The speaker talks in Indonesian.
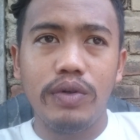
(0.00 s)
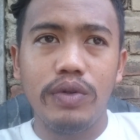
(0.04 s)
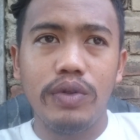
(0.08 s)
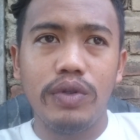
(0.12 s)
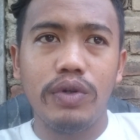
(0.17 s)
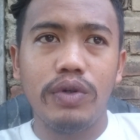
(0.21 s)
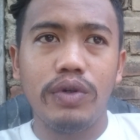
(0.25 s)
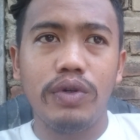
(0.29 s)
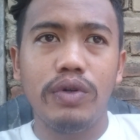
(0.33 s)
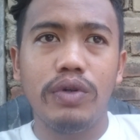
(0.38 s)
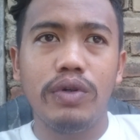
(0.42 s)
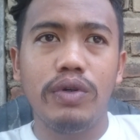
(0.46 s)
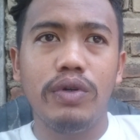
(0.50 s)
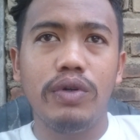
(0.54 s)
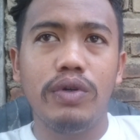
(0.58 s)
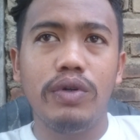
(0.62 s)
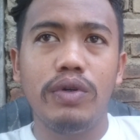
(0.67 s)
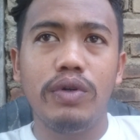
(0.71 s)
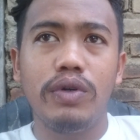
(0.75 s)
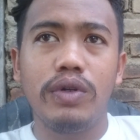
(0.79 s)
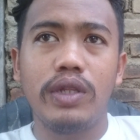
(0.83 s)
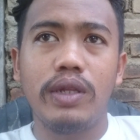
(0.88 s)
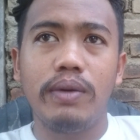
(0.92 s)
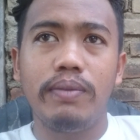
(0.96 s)

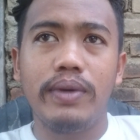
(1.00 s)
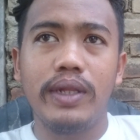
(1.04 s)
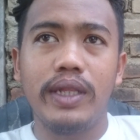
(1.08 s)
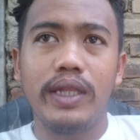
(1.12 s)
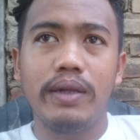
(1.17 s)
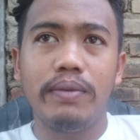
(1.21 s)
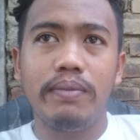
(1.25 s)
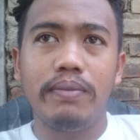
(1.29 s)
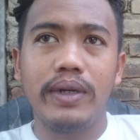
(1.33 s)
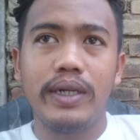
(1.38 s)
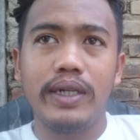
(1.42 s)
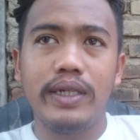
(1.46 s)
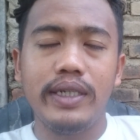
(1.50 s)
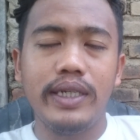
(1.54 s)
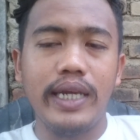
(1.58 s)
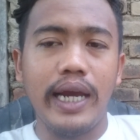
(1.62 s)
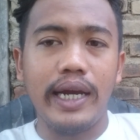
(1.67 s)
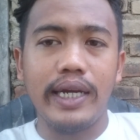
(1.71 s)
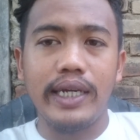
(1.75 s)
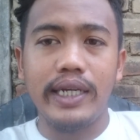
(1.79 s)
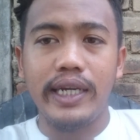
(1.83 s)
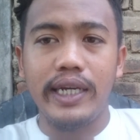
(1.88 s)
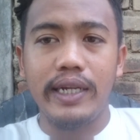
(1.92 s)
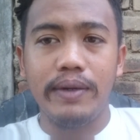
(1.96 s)
Untuk teman-teman
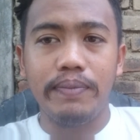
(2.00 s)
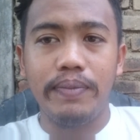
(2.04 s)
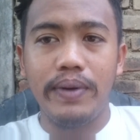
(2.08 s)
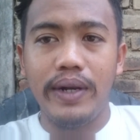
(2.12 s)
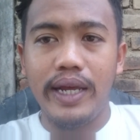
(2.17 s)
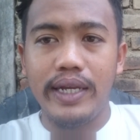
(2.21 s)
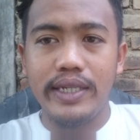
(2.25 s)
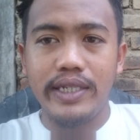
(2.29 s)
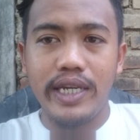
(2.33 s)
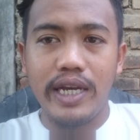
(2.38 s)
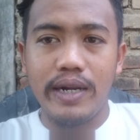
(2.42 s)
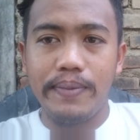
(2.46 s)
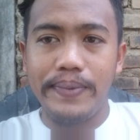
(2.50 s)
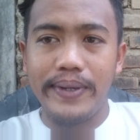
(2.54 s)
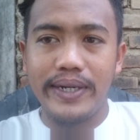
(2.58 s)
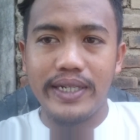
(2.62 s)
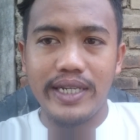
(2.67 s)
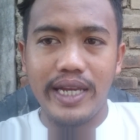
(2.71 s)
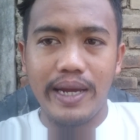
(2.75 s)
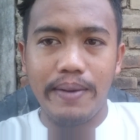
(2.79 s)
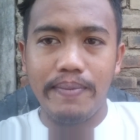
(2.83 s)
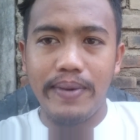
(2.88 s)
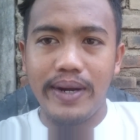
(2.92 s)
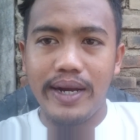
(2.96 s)
yang ingin belajar
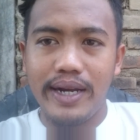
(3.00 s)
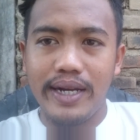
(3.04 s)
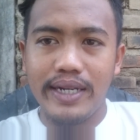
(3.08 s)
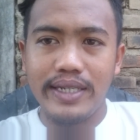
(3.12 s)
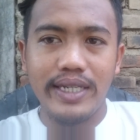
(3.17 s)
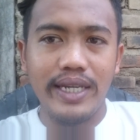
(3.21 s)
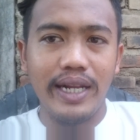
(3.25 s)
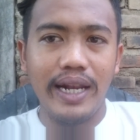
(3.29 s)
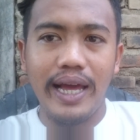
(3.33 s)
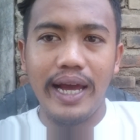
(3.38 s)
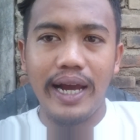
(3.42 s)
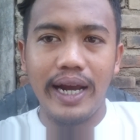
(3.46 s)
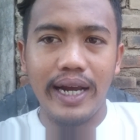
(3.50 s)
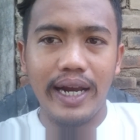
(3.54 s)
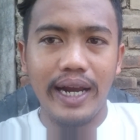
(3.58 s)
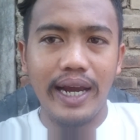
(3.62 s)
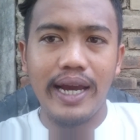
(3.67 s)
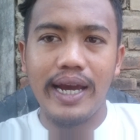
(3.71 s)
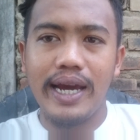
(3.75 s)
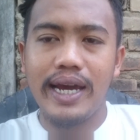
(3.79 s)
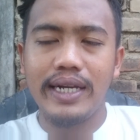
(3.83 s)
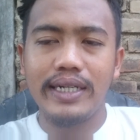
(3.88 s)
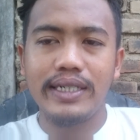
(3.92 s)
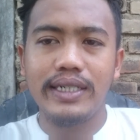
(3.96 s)
bersama
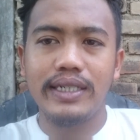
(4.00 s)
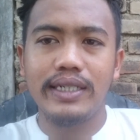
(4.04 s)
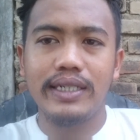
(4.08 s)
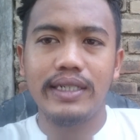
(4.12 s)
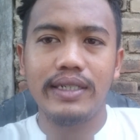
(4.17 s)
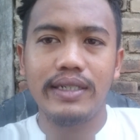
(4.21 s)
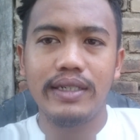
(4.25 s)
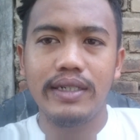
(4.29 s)
silahkan